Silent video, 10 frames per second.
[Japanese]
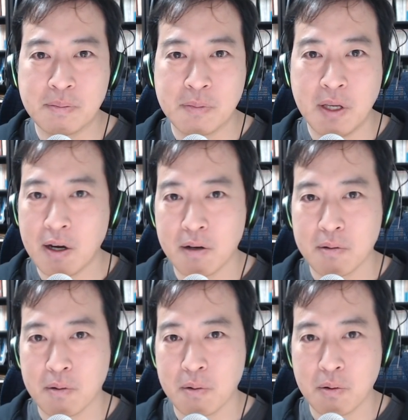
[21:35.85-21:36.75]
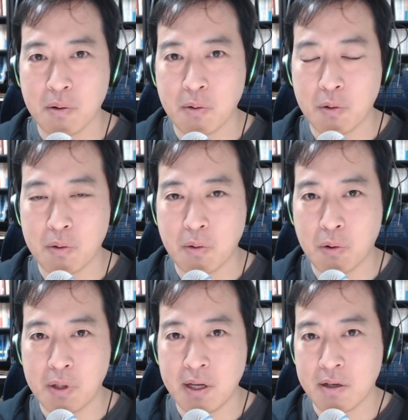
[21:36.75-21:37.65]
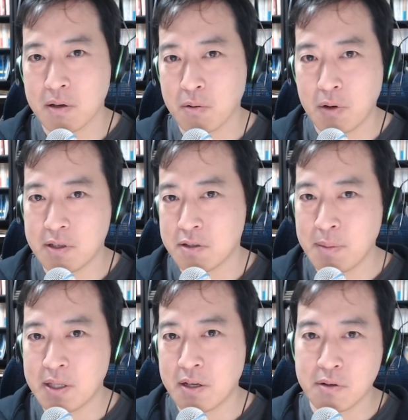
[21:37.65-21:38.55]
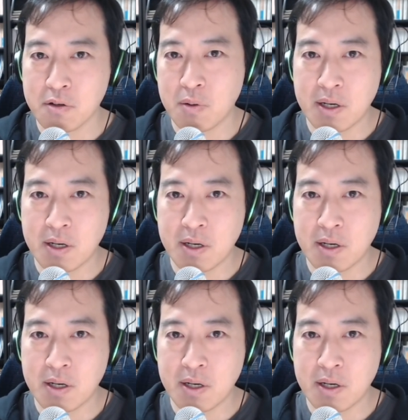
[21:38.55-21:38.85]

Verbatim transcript: いや、ここでこうやって詰めたりするの